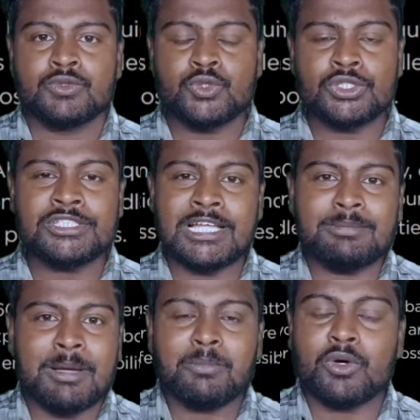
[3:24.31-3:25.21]
जो कि साथ
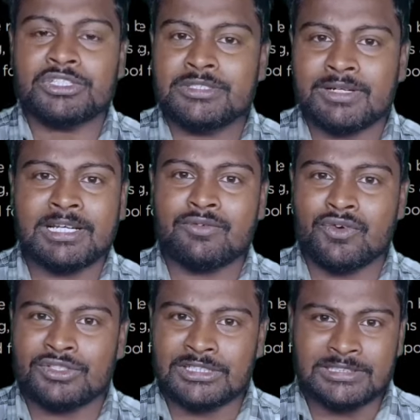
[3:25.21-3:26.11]
में आपको 80 वाट का फास्ट